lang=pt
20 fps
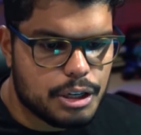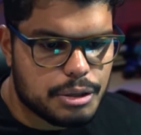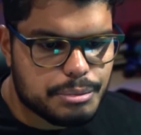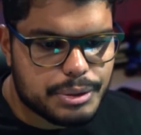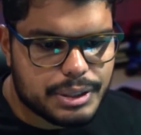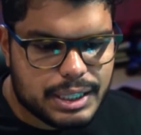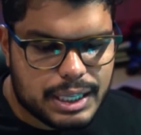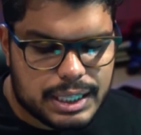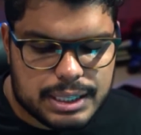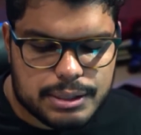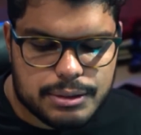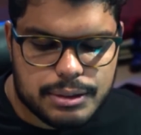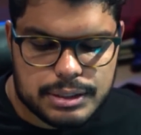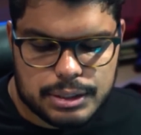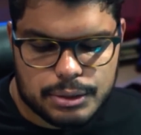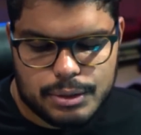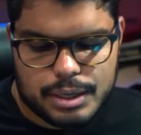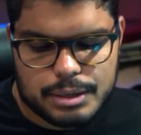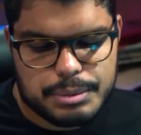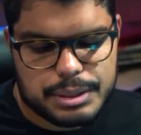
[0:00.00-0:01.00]
Por que, que
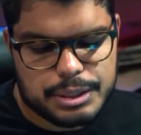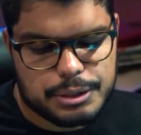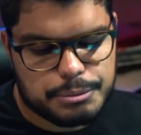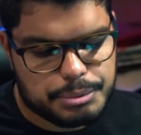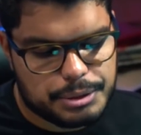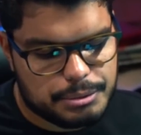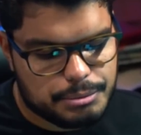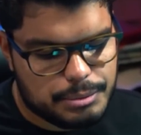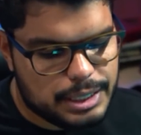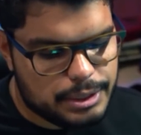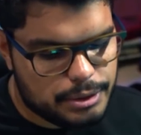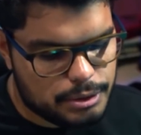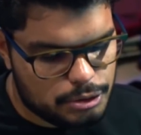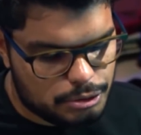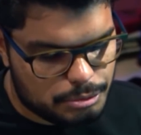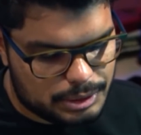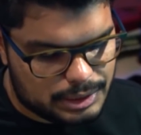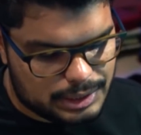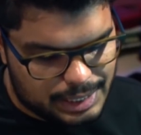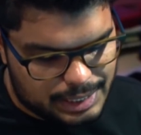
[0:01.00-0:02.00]
quando eu abri o primeiro
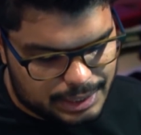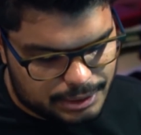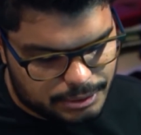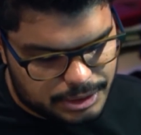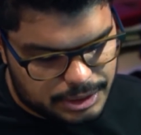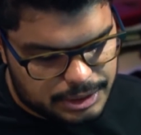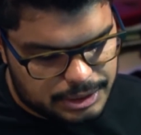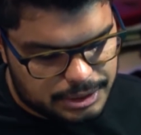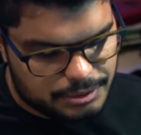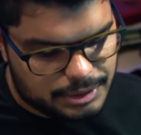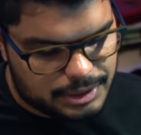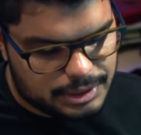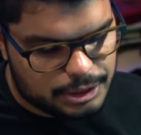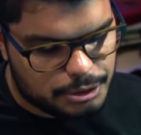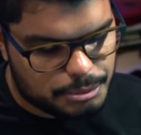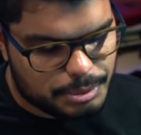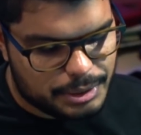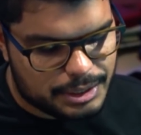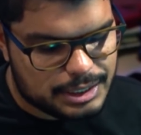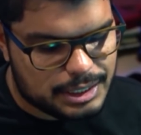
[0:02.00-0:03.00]
iluminado, a gente
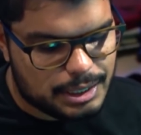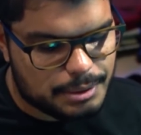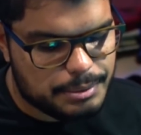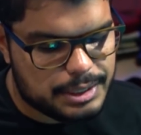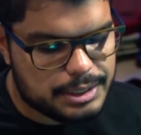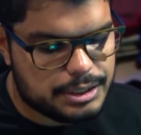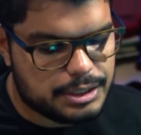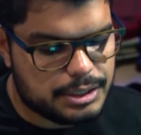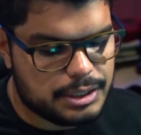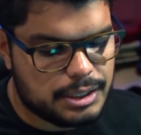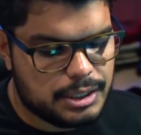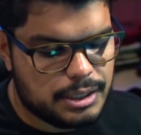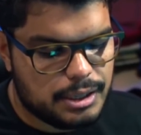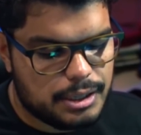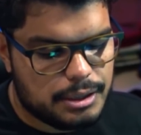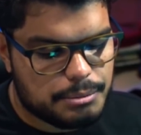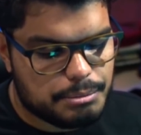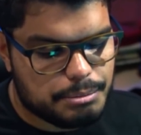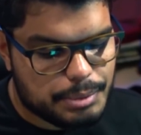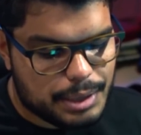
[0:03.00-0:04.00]
vendeu praticamente
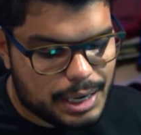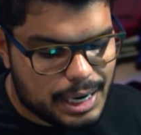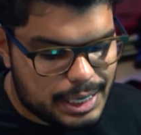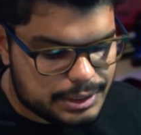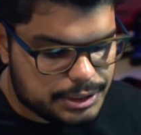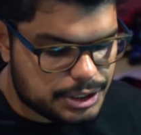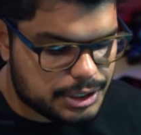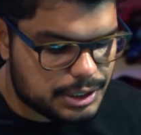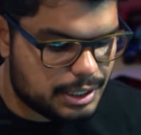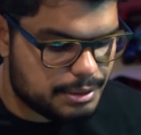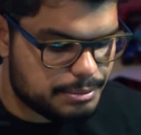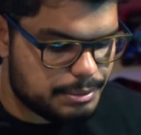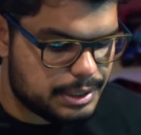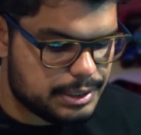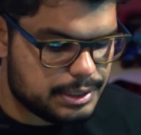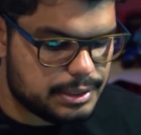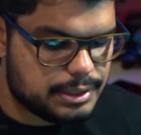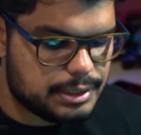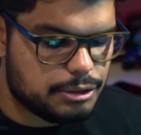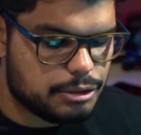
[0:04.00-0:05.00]

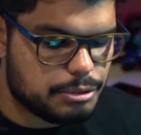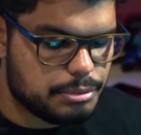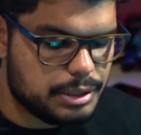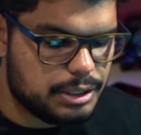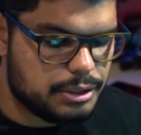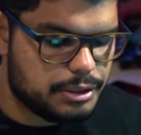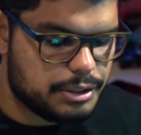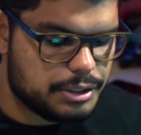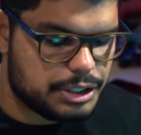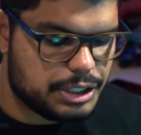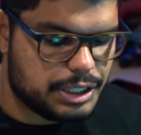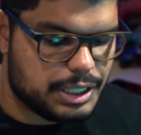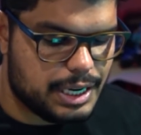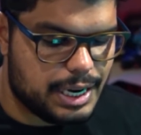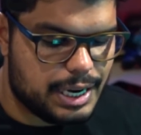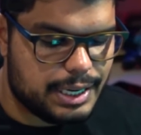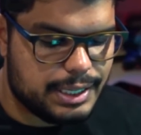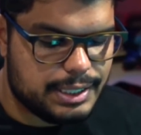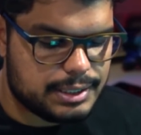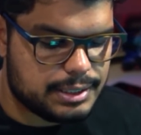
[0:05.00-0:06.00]
praticamente 5 milhões de
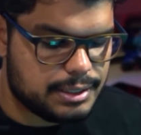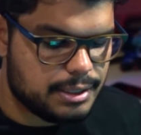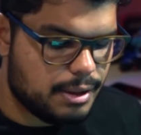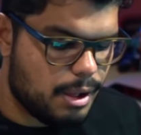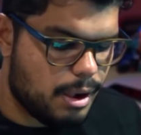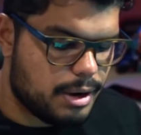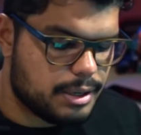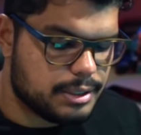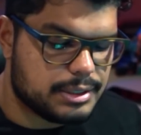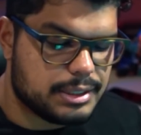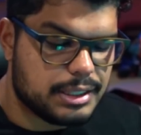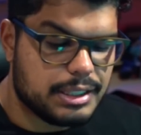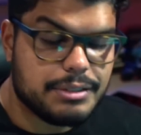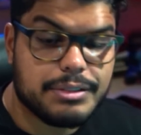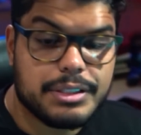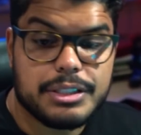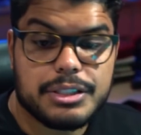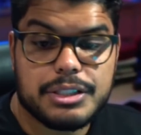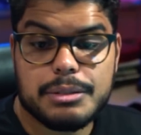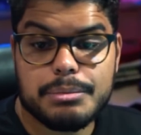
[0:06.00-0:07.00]
reais sem
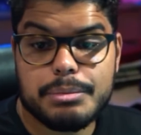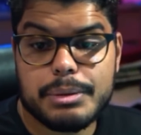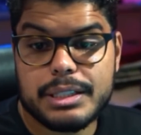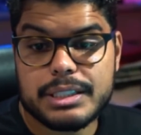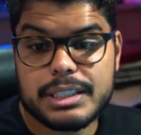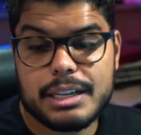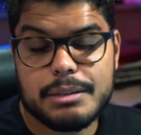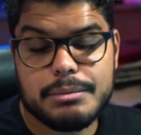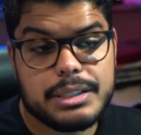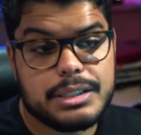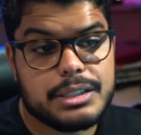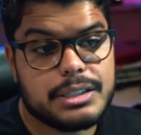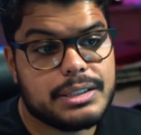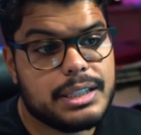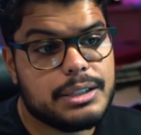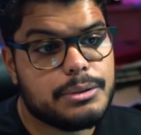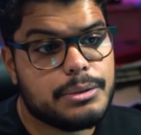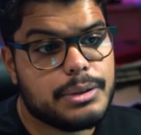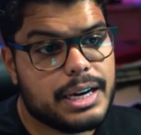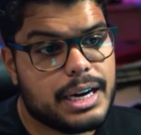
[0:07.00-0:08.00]
investir praticamente
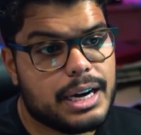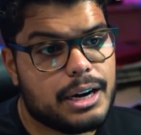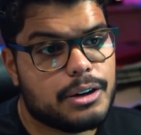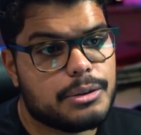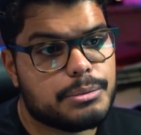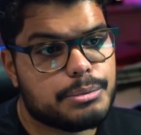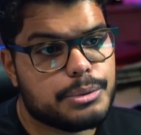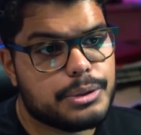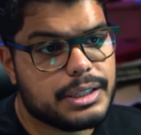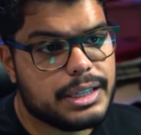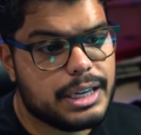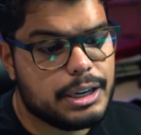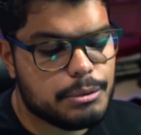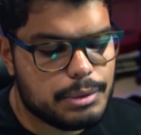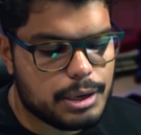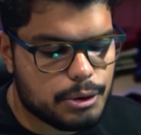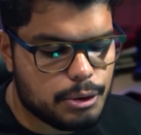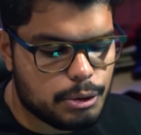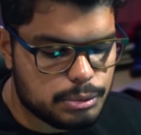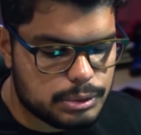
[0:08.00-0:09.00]
nenhum real? Porque é
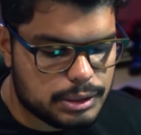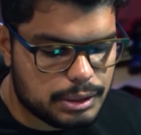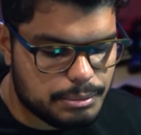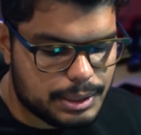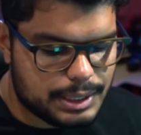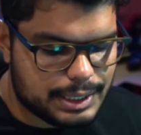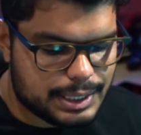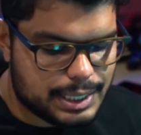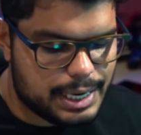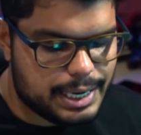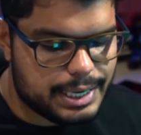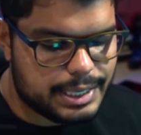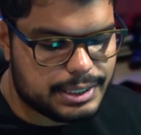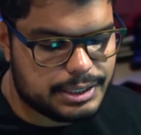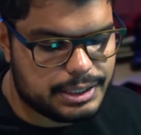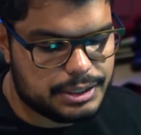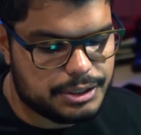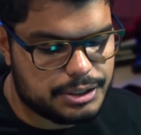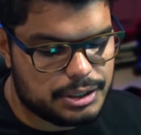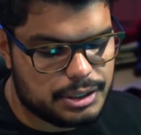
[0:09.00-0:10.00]
uma conta bancária,
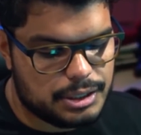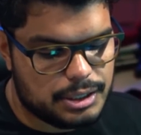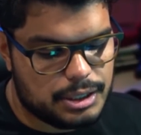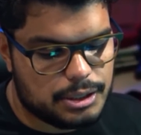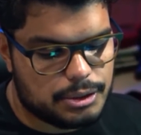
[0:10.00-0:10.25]
gente.